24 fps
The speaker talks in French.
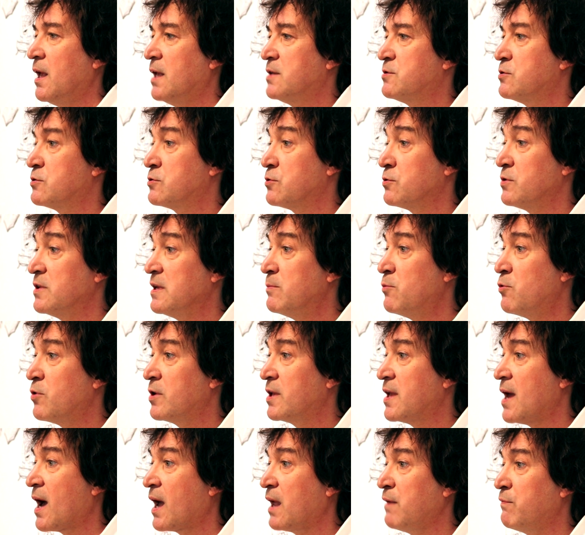et ce sont des
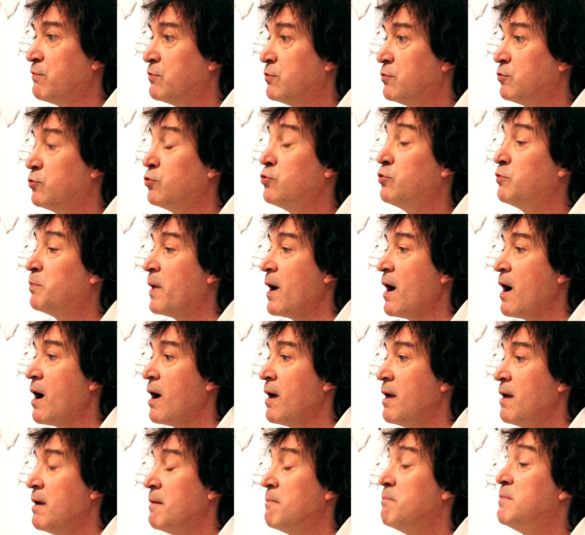mots qui arrivent de toutes
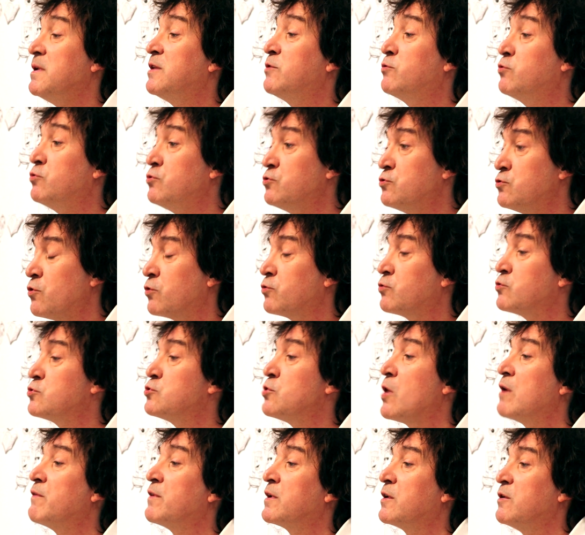parts, mais toujours,
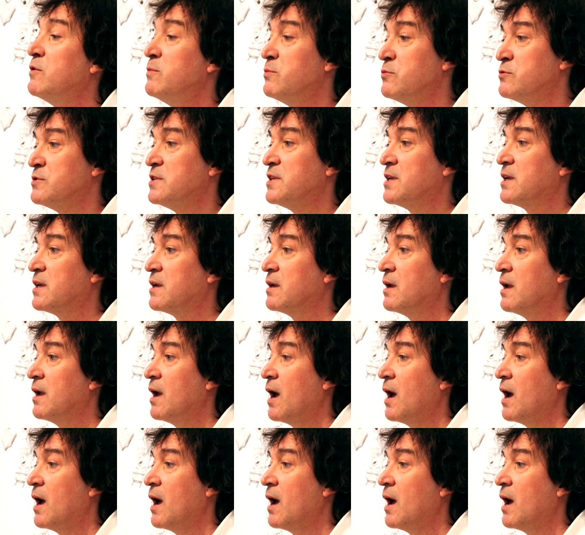toujours avec une musique.